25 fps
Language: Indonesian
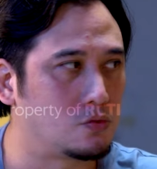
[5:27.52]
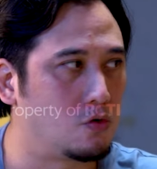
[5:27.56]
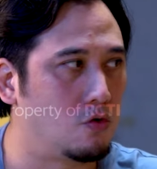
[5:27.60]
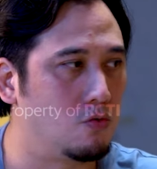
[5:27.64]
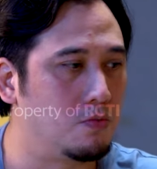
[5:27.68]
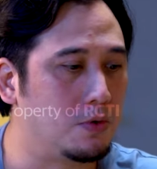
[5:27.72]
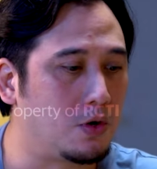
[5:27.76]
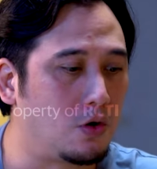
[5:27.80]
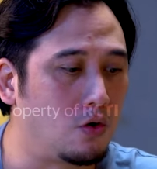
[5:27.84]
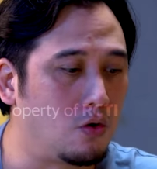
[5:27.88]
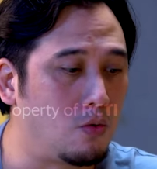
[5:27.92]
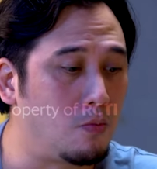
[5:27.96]

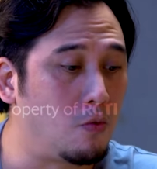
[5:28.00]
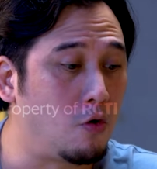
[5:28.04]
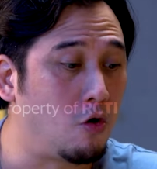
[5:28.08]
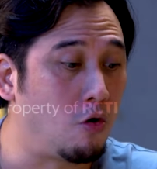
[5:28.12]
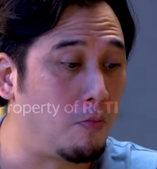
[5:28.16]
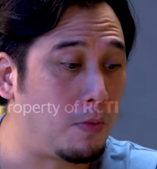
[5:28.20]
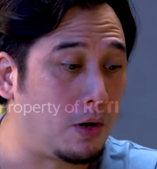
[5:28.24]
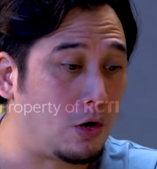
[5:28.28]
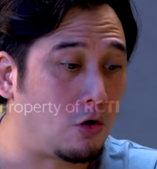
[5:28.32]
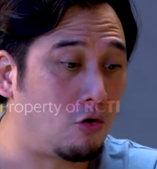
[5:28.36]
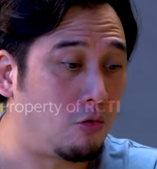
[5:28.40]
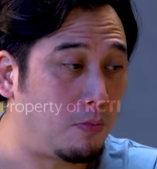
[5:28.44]
Umi kalau mau
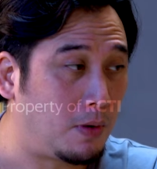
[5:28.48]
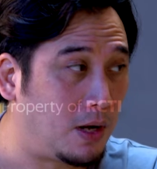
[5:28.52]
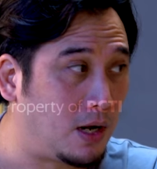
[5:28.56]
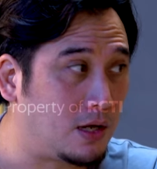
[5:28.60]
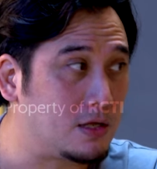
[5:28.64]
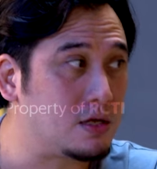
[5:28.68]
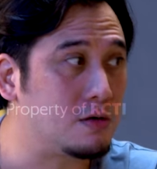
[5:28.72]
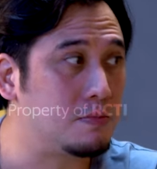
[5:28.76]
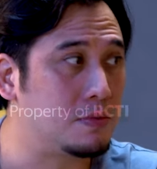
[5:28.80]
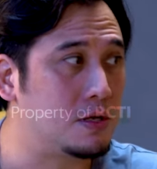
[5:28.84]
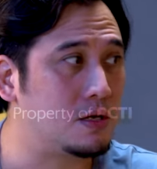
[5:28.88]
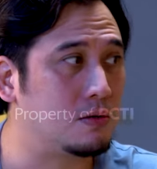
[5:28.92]
ngomel ngomel
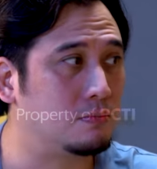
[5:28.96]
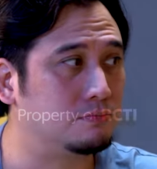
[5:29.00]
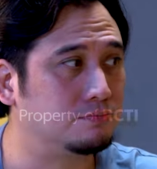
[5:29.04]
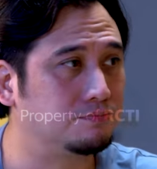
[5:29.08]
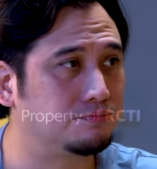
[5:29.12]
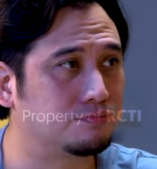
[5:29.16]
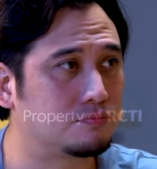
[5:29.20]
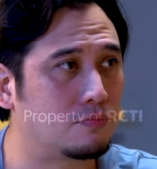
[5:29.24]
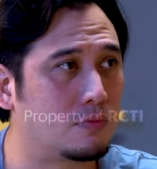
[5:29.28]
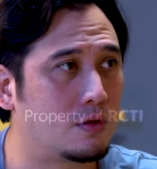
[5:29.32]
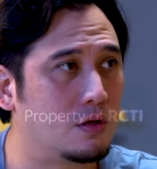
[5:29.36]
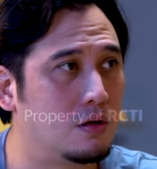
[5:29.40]
aja Mi.
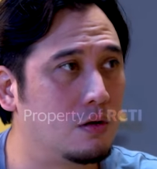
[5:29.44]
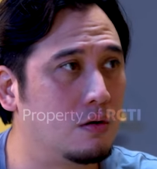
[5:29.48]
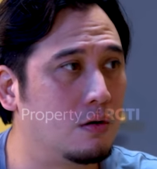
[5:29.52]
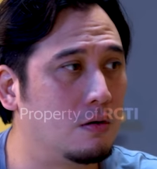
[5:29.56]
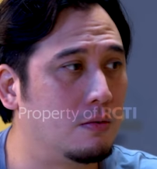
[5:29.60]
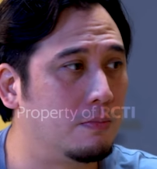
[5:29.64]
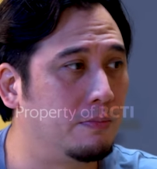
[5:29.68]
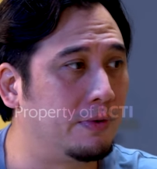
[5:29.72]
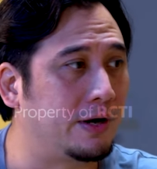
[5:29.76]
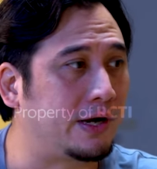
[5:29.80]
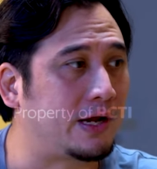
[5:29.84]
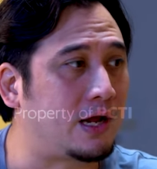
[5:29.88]

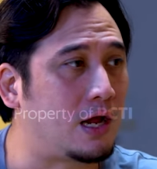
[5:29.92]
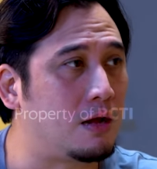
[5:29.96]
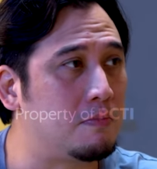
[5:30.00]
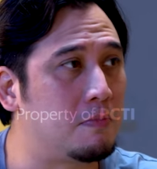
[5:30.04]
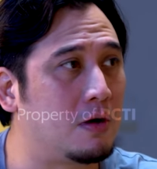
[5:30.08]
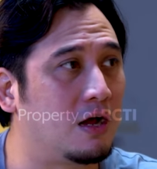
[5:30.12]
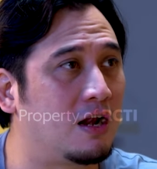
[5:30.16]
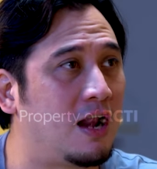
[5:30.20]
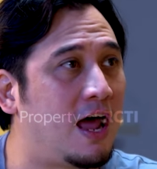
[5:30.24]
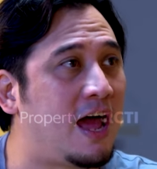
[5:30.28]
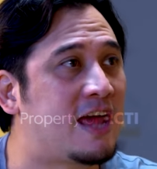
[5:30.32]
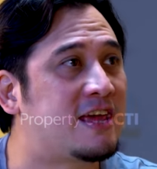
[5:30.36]
Mereka
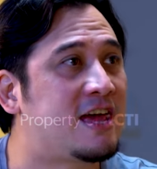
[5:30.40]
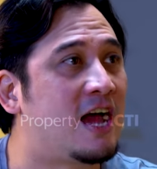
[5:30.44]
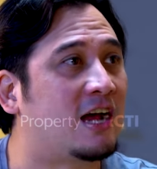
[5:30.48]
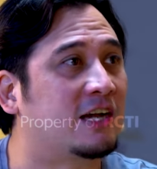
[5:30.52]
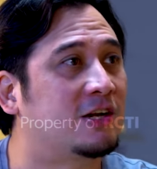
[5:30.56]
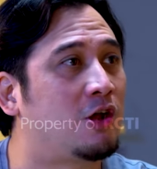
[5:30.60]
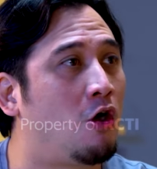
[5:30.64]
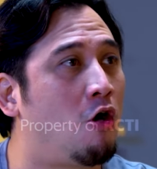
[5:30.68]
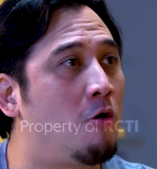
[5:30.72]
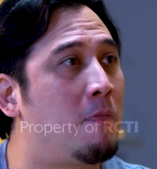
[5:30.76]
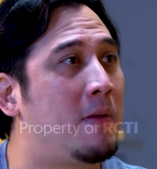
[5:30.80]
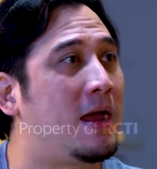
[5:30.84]
emang layak
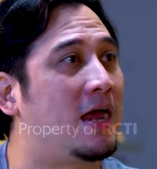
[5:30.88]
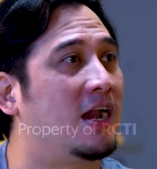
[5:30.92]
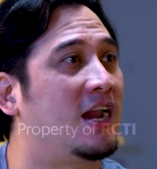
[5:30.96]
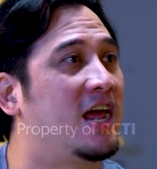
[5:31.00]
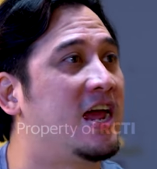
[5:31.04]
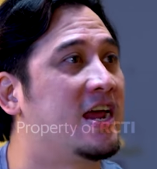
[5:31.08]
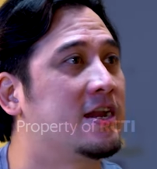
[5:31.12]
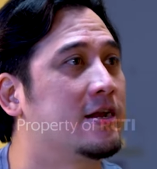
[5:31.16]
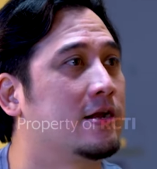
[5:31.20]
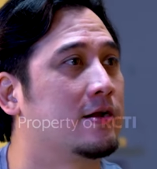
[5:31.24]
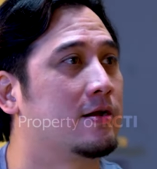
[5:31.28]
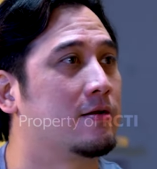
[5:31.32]

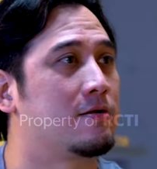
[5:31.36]
diomelin.